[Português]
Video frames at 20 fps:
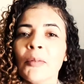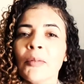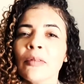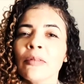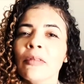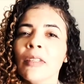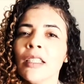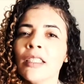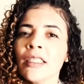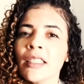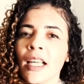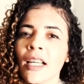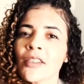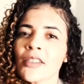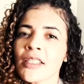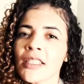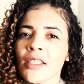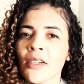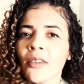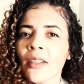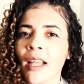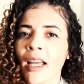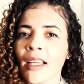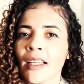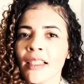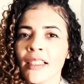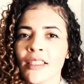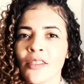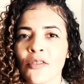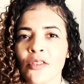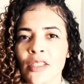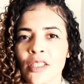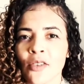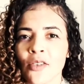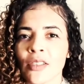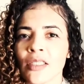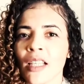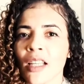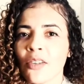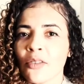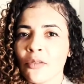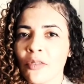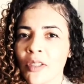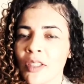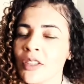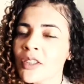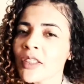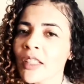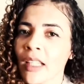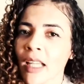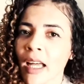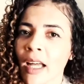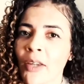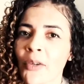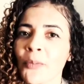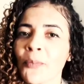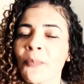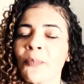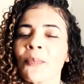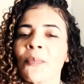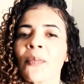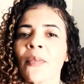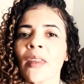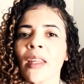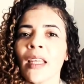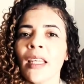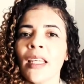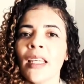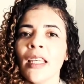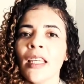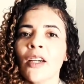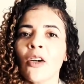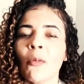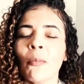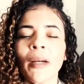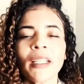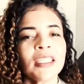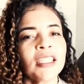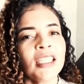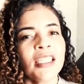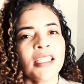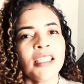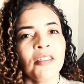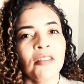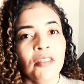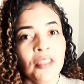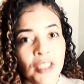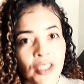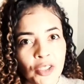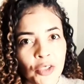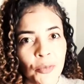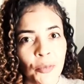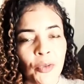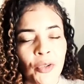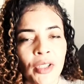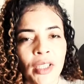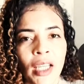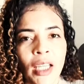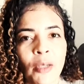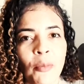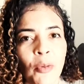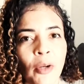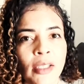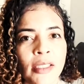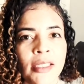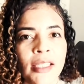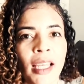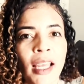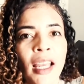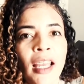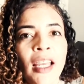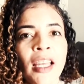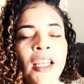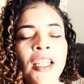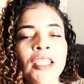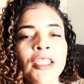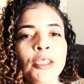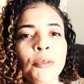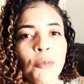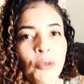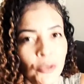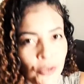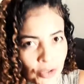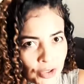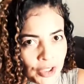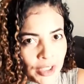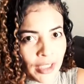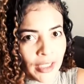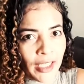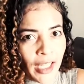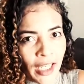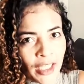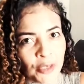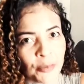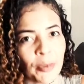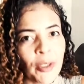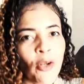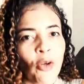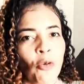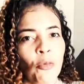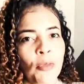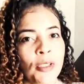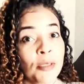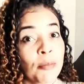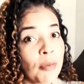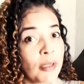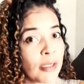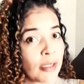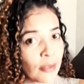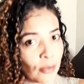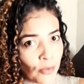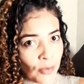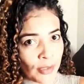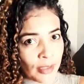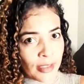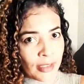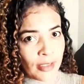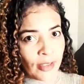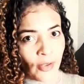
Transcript: Deixar o seu like se você gostar do vídeo, claro. E compartilhe esse vídeo porque ele pode ser de muita utilidade para algumas pessoas,